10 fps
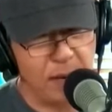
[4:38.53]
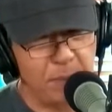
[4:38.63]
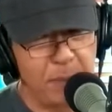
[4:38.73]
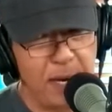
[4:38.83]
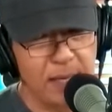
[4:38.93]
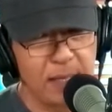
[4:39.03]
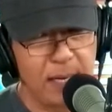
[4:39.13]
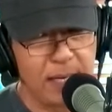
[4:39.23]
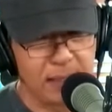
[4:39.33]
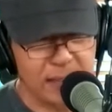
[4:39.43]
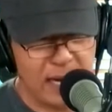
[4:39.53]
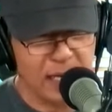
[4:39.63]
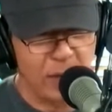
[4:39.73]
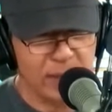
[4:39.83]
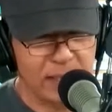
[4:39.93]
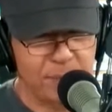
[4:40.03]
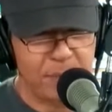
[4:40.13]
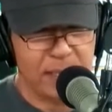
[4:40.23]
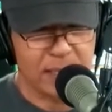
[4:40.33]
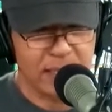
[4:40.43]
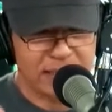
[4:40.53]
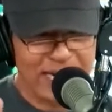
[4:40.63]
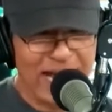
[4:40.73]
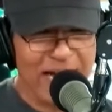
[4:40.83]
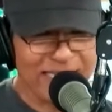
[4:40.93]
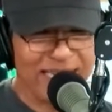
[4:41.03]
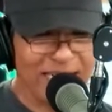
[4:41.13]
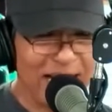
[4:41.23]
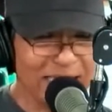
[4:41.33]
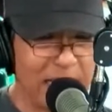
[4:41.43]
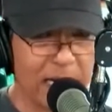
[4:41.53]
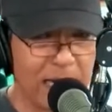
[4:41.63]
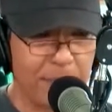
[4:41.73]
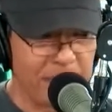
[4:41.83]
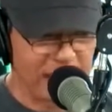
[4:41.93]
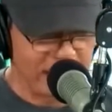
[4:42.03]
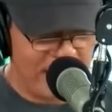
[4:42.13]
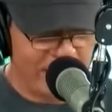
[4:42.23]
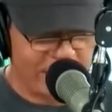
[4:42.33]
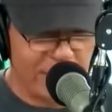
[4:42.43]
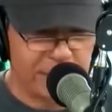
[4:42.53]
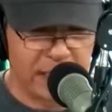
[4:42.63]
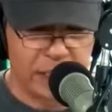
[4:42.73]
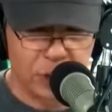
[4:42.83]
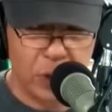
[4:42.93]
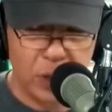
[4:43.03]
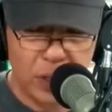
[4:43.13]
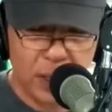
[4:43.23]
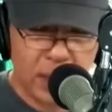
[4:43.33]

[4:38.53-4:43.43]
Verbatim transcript: hakbang ang kagawaran para sa lahat na nakatanggap ng laptop na ito